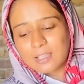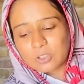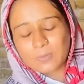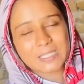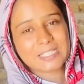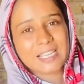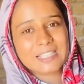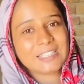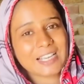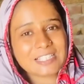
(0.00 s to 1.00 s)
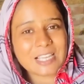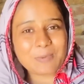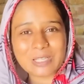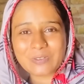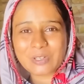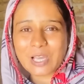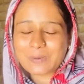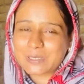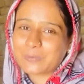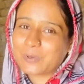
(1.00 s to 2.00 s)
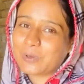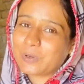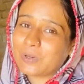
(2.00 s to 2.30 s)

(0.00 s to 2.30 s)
तो बस यही थी आज की हमारी वीडियो आप सबको